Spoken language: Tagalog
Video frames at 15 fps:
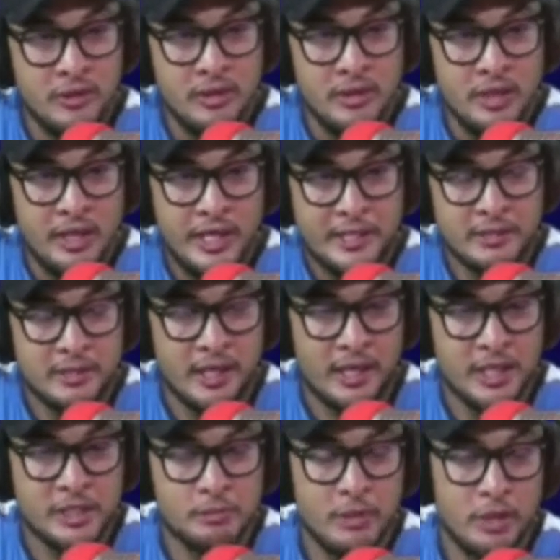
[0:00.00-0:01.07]

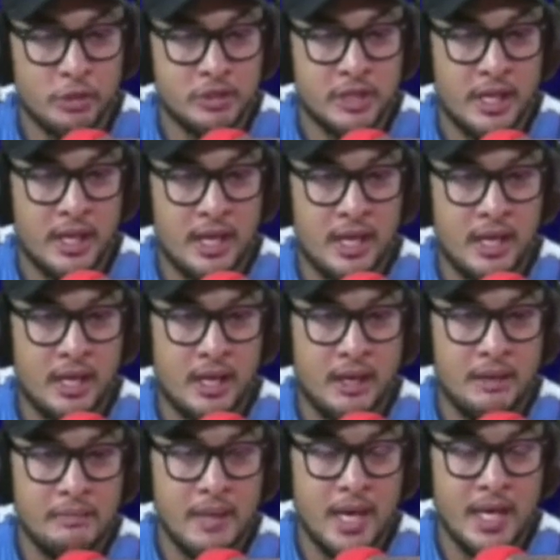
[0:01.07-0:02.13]
interes manggod sa
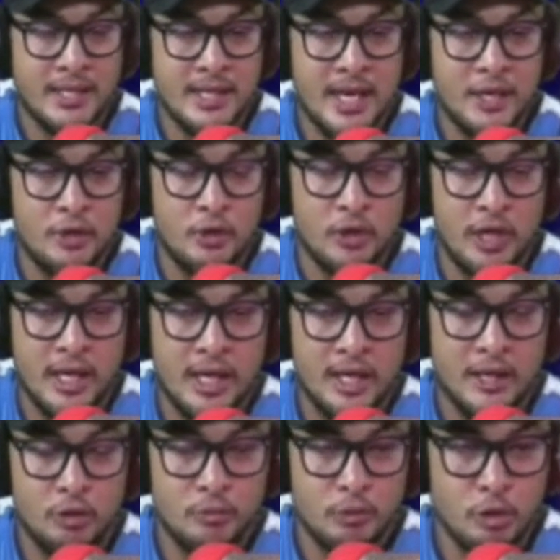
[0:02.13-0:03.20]
mga yanong uh,
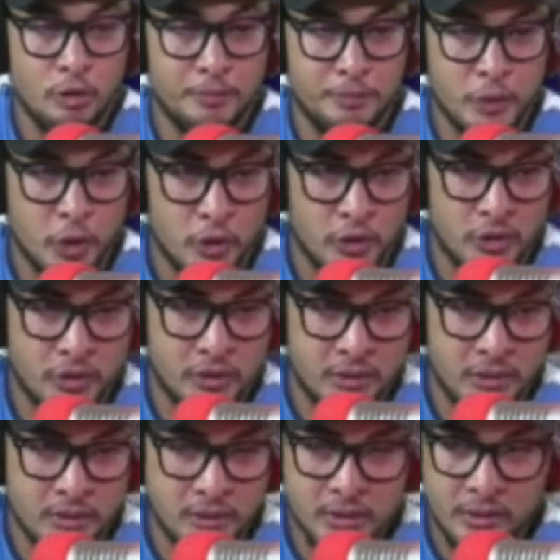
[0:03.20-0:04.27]
lumulupyo,
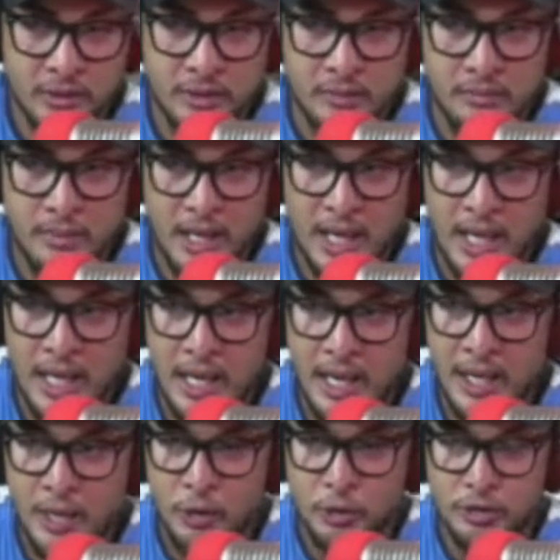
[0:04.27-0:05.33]
mga
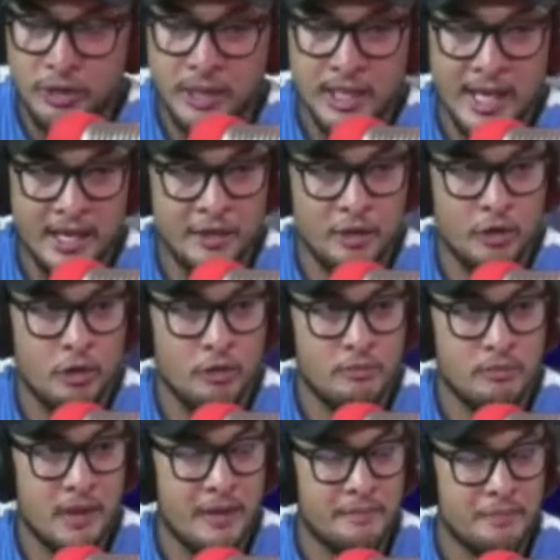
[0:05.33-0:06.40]
ordinaryo o
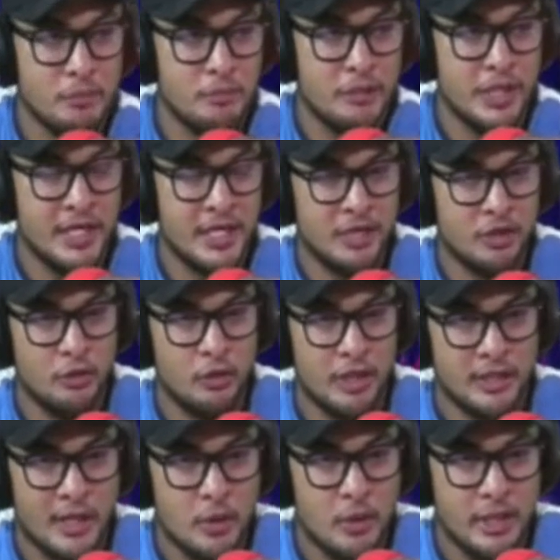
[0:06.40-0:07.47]
mga pobre na tong
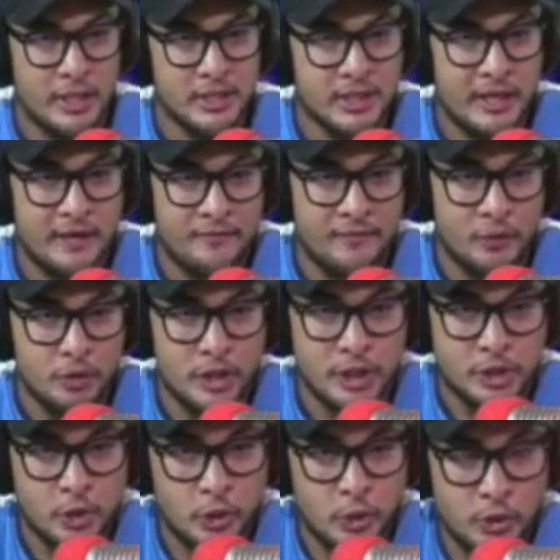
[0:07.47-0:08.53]
katawhan sa Davao del
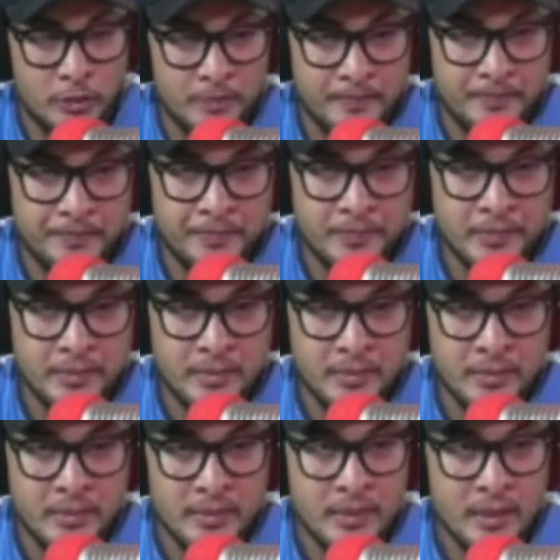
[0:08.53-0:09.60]
Sur,
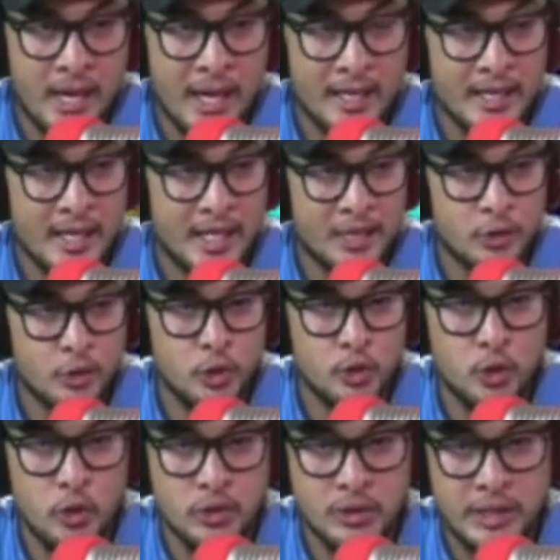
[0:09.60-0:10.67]
ang
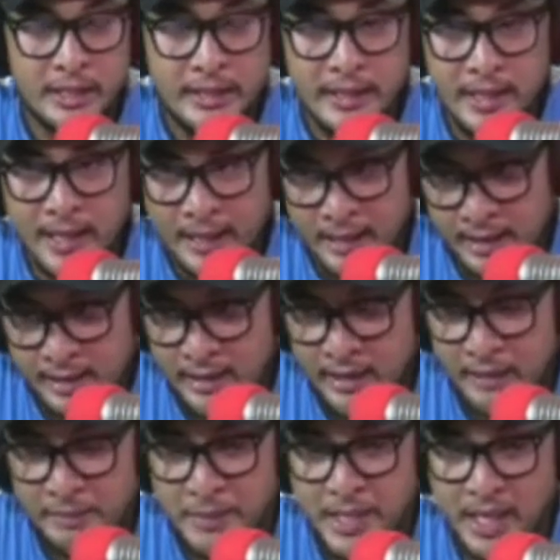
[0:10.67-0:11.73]
nakatutok dinhi
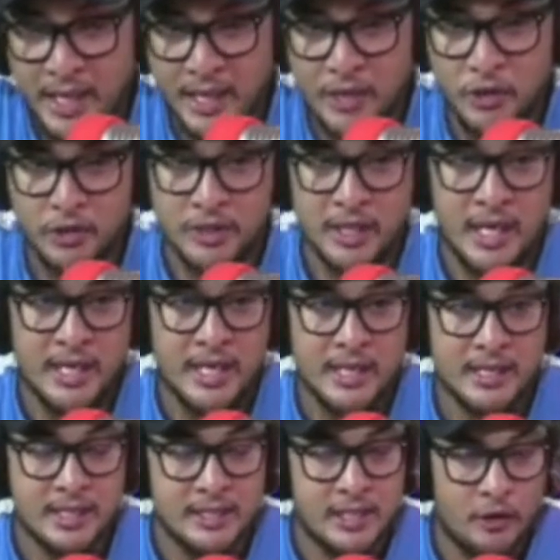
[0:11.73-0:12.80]
labi na karon nga nata
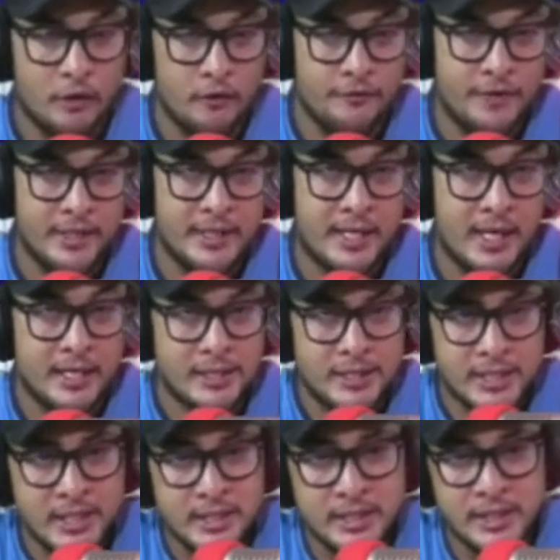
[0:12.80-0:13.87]
sa COVID
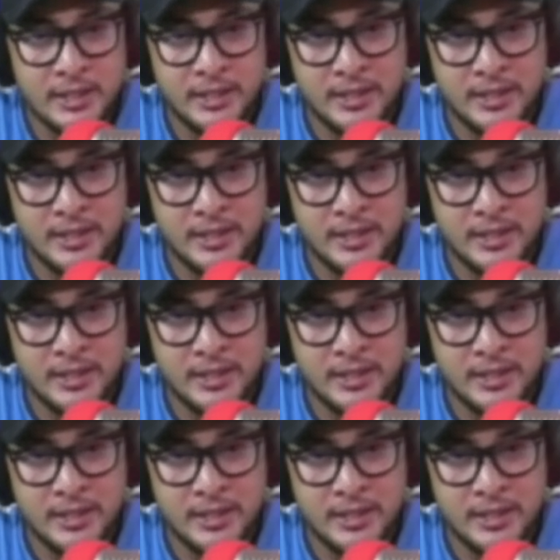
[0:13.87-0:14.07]
crisis.